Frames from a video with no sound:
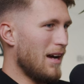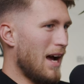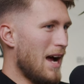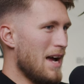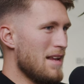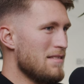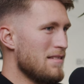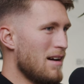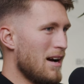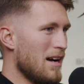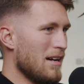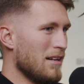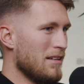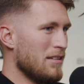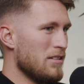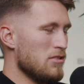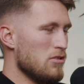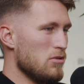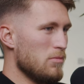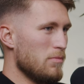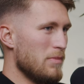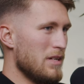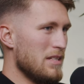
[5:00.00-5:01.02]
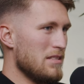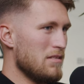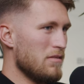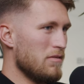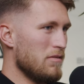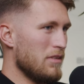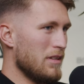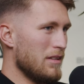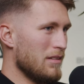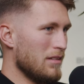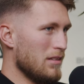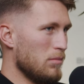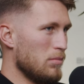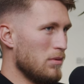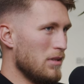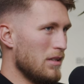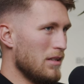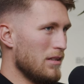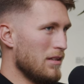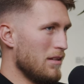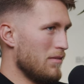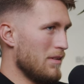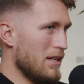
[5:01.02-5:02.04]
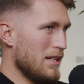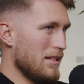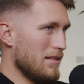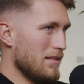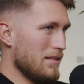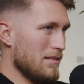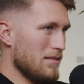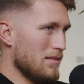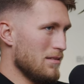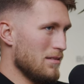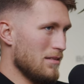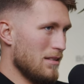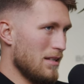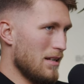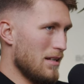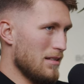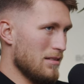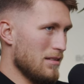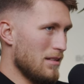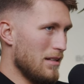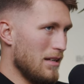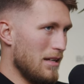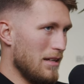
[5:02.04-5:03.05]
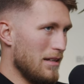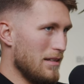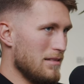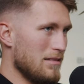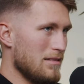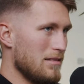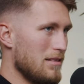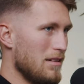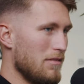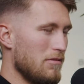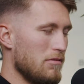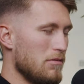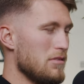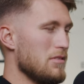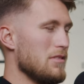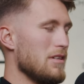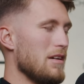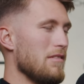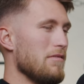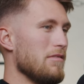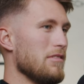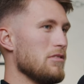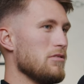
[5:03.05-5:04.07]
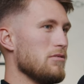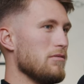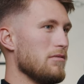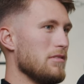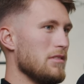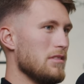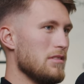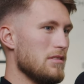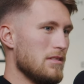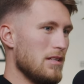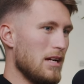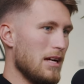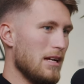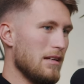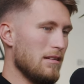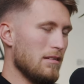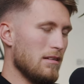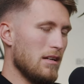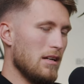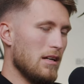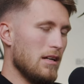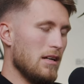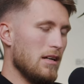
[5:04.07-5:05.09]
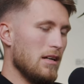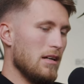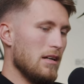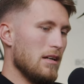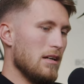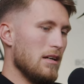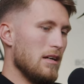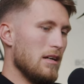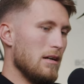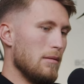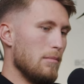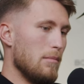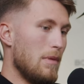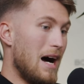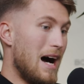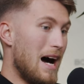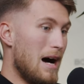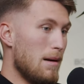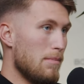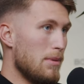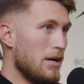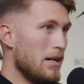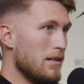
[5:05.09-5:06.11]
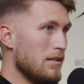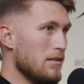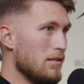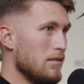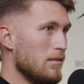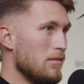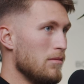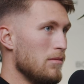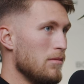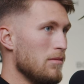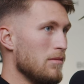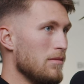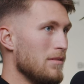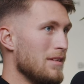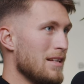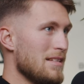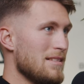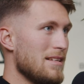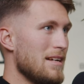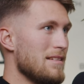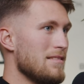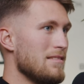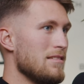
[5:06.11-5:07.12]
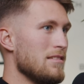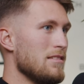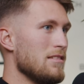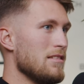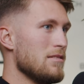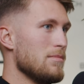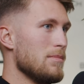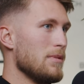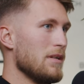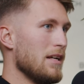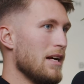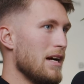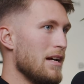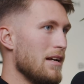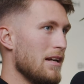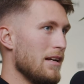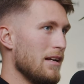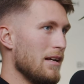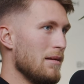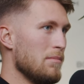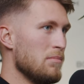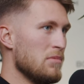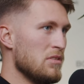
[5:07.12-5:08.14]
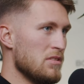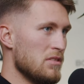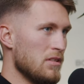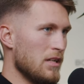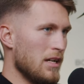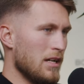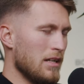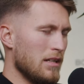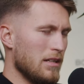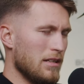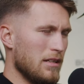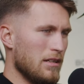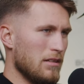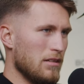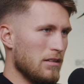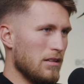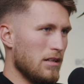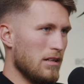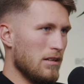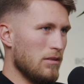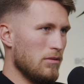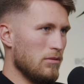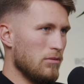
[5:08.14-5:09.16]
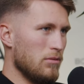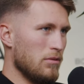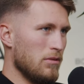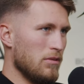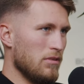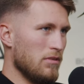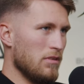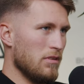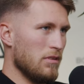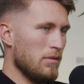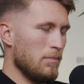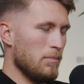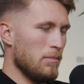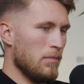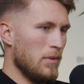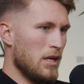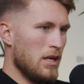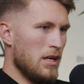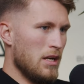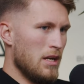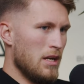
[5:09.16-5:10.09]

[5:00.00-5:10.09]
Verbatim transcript: drei Tagen nicht zum besten Vertriebler der Welt, das ist glasklar, das, dafür ist einfach zu wenig Zeit. Ähm, aber das heißt nicht, dass man keine Ergebnisse generieren kann. Und ähm,